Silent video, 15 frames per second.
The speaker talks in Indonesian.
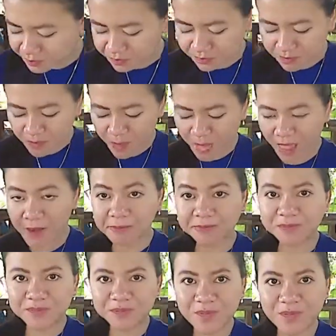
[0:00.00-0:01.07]
Oci
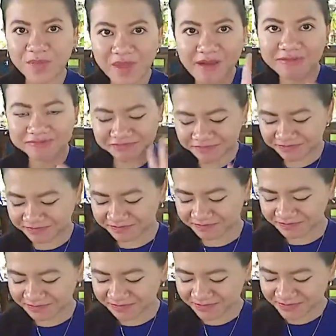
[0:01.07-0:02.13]
yang
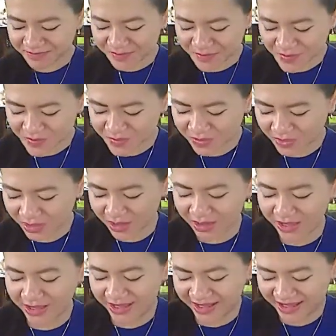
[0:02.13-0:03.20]
lagi
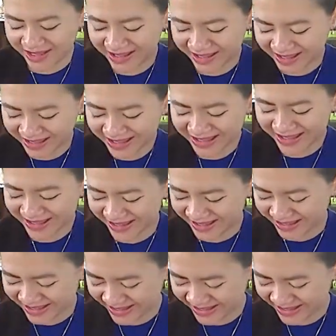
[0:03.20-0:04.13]
isi perutnya si kembar.